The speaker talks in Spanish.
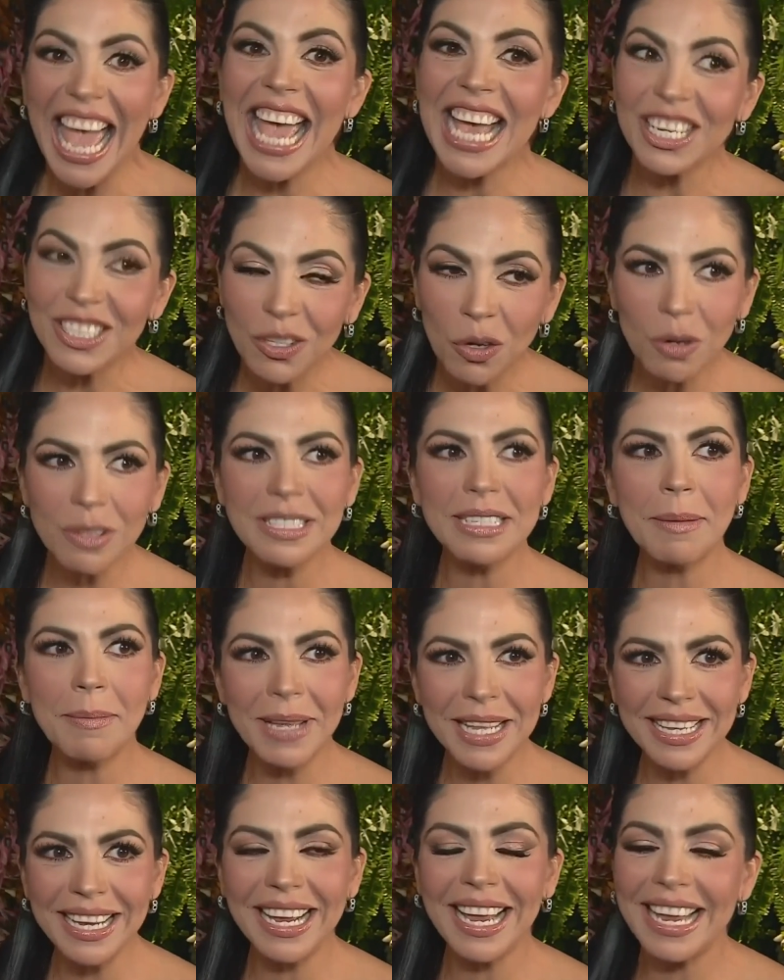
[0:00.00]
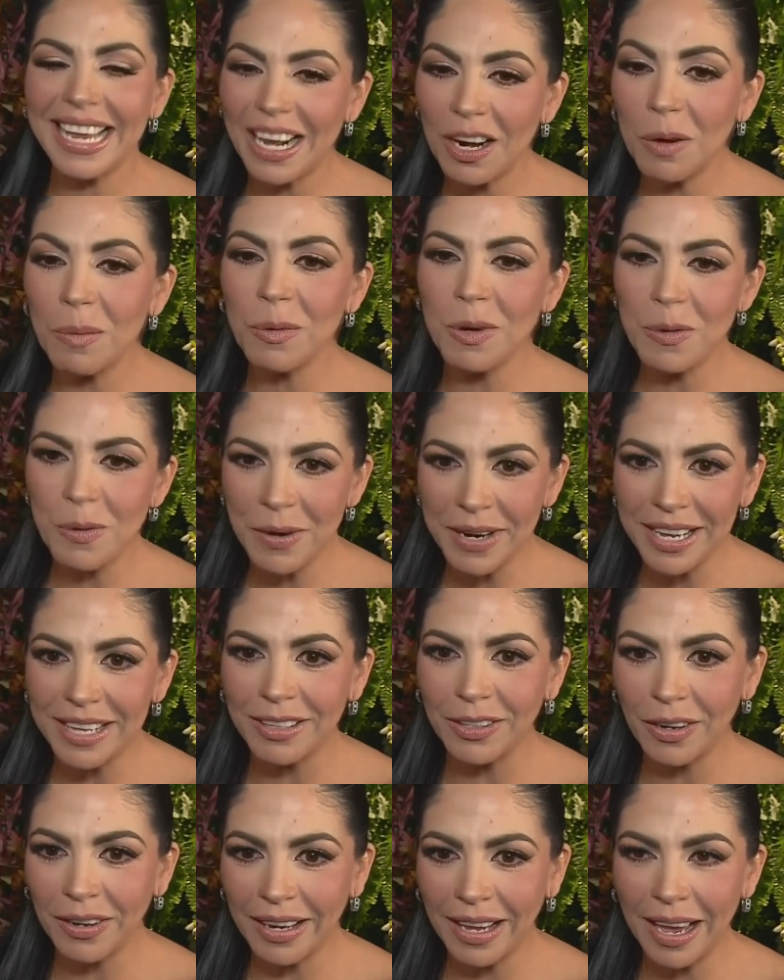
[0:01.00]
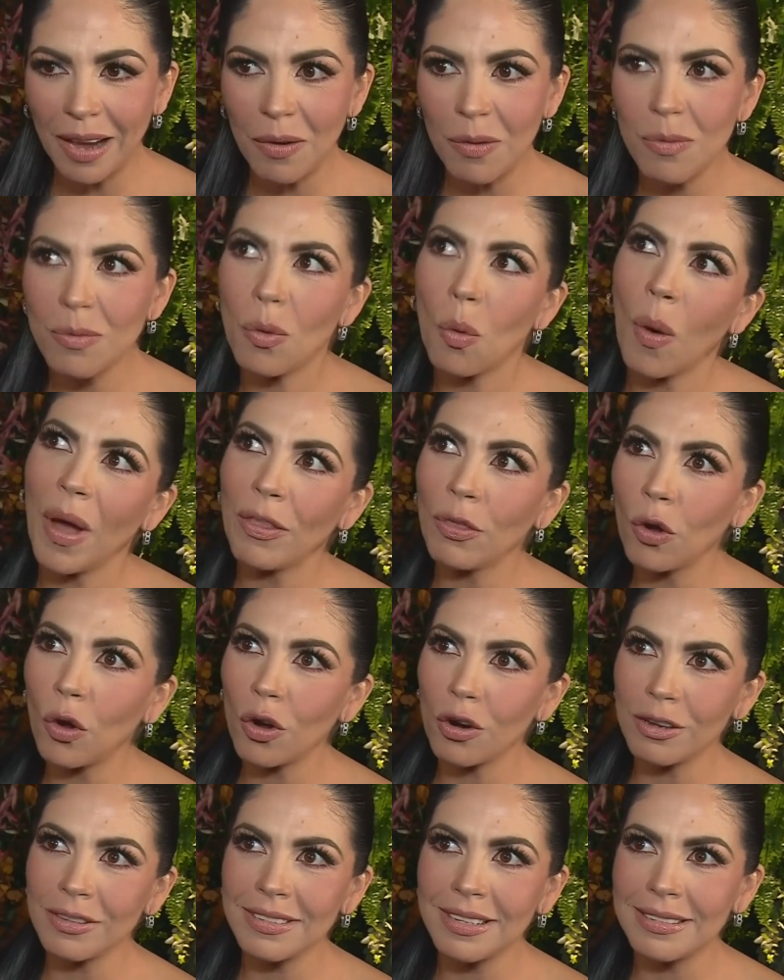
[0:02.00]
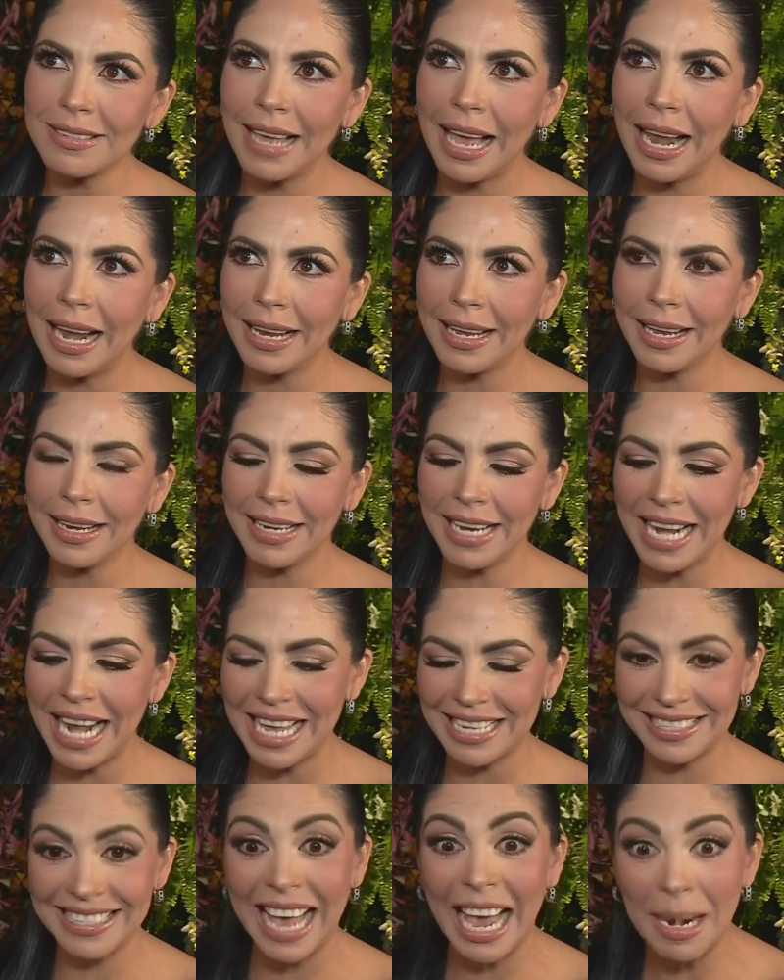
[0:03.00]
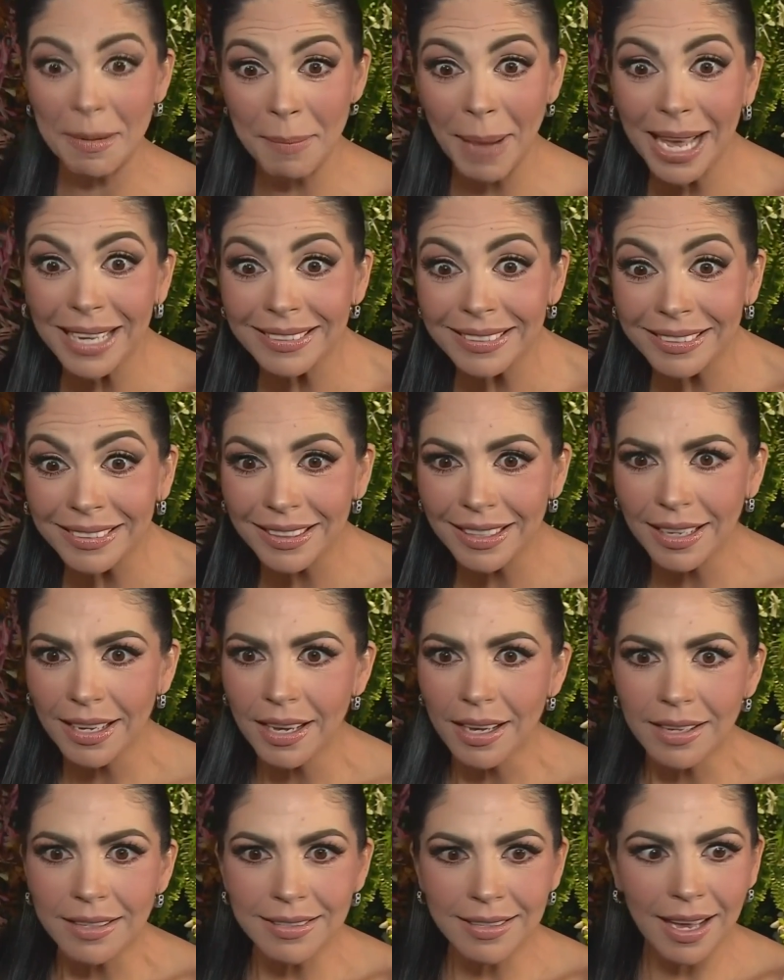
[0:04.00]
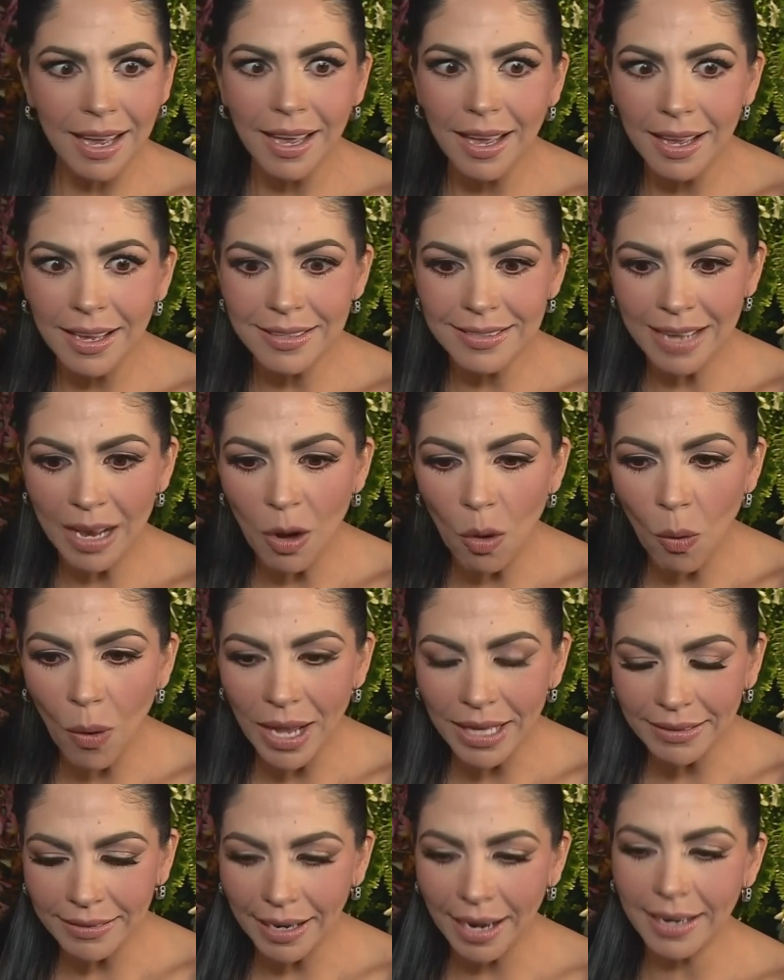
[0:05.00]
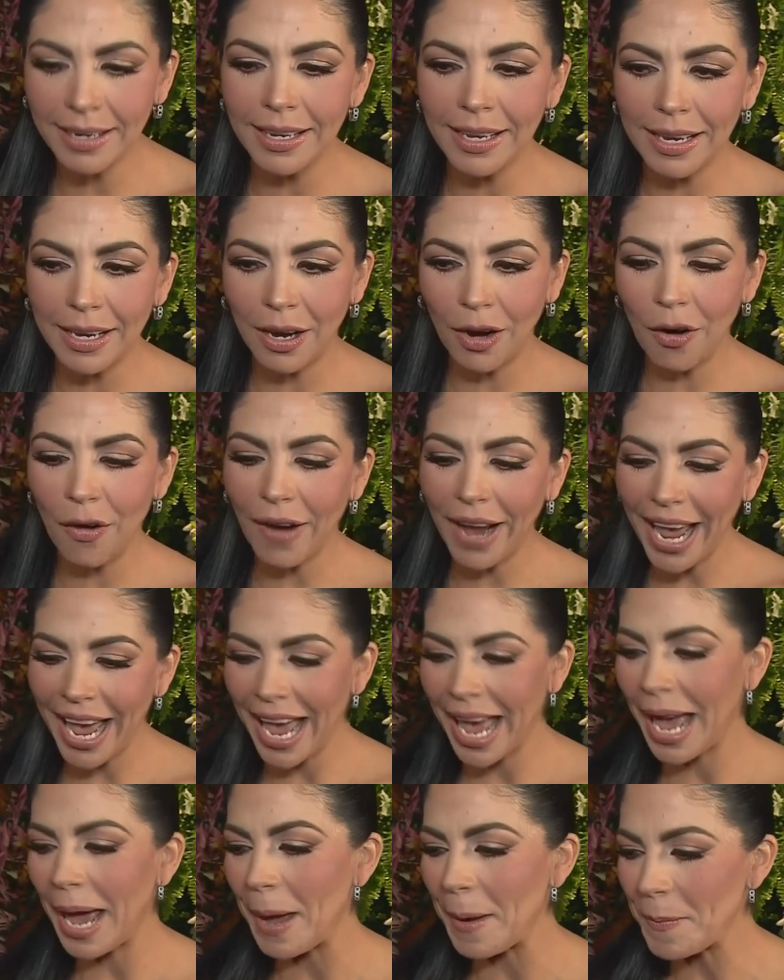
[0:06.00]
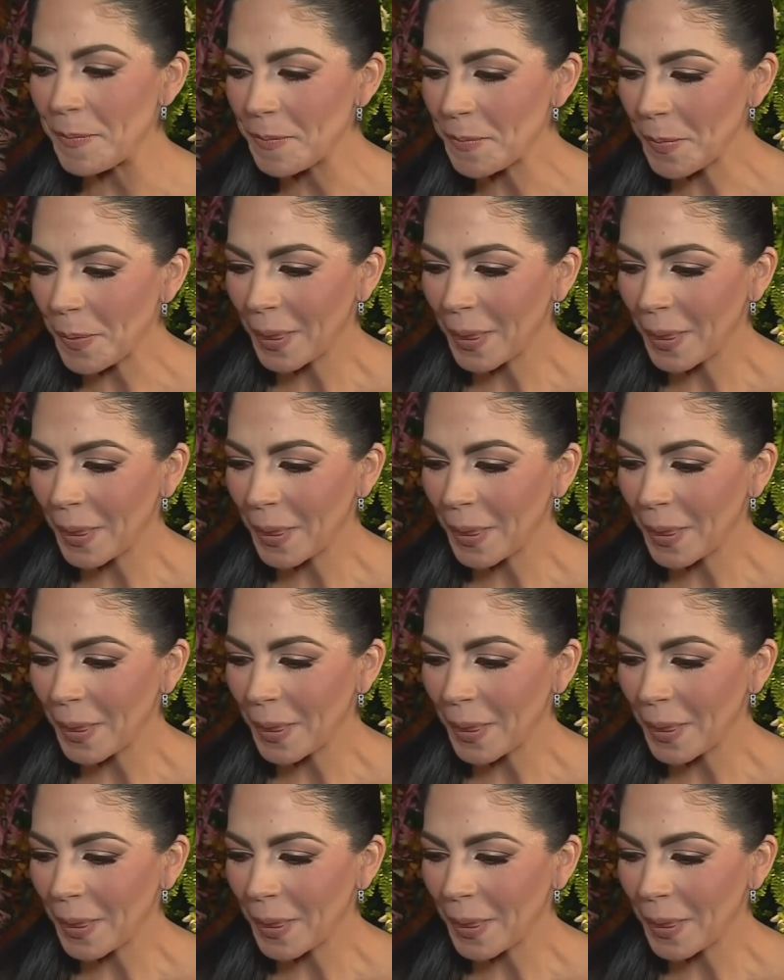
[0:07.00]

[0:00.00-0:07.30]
es justamente que hay algo muy bonito, que cuando conoces a alguien y las almas se, encuentran y creo que